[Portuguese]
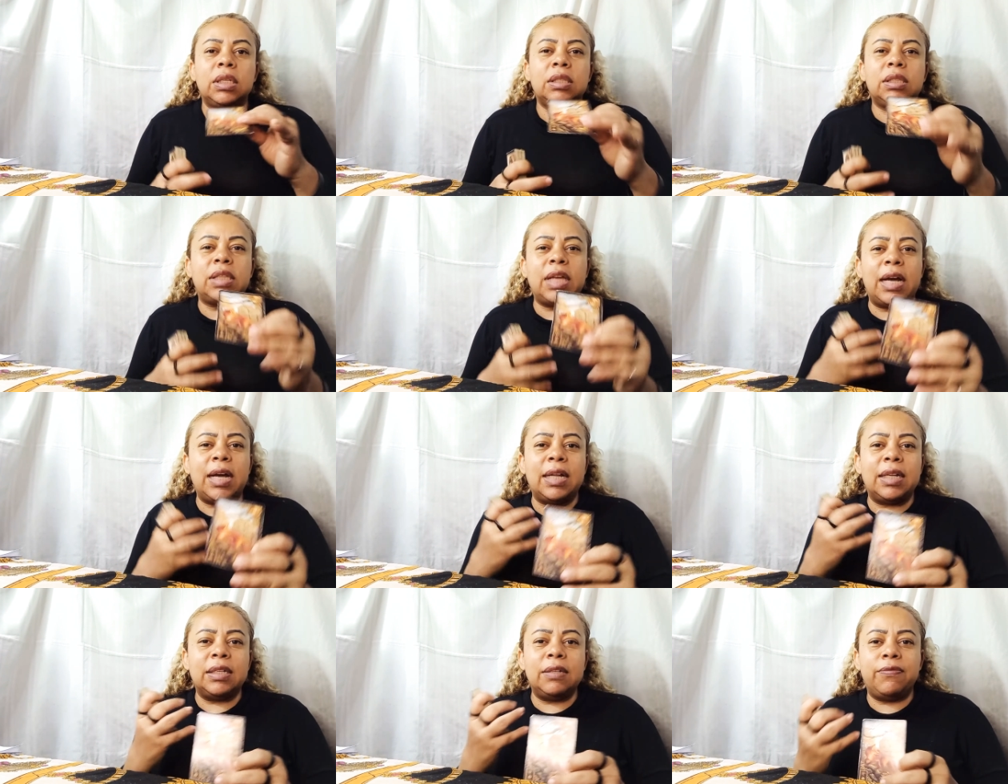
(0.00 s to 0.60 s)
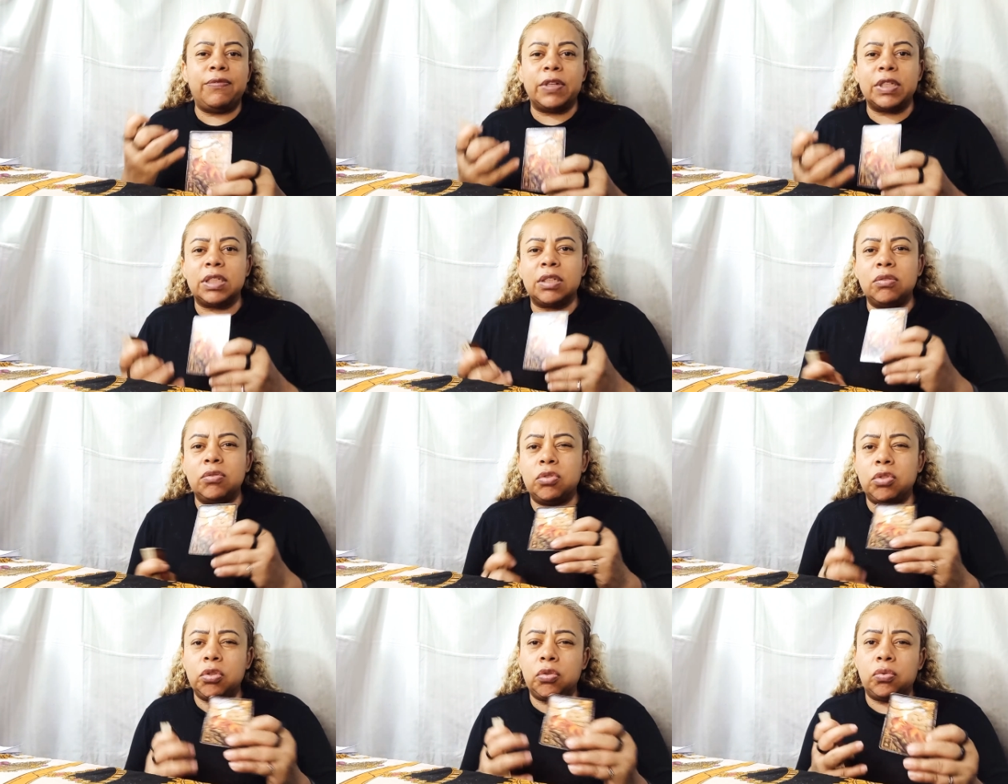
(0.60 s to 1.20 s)
está ali
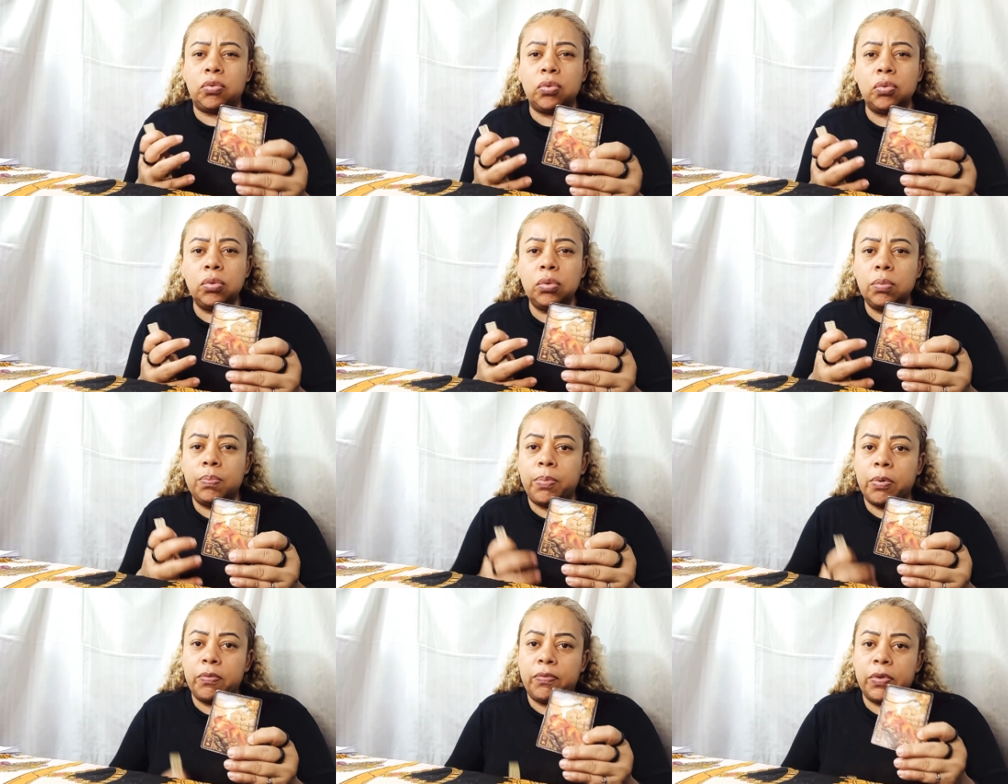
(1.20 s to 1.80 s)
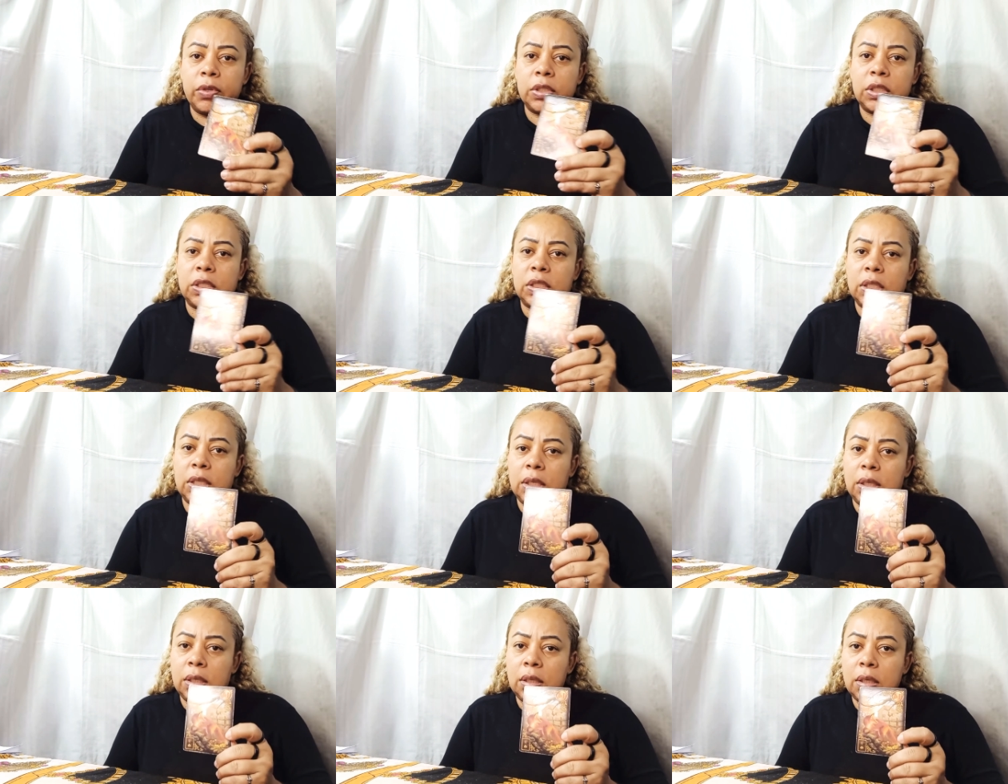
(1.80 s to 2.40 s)
fazendo de tudo por
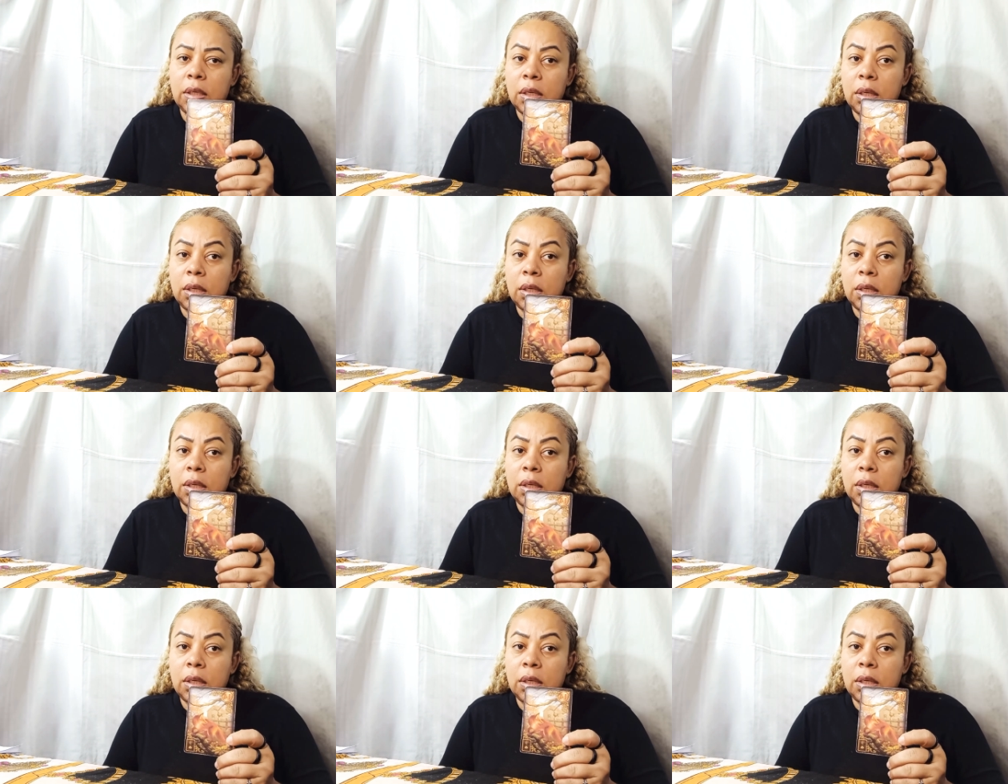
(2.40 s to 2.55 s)
você.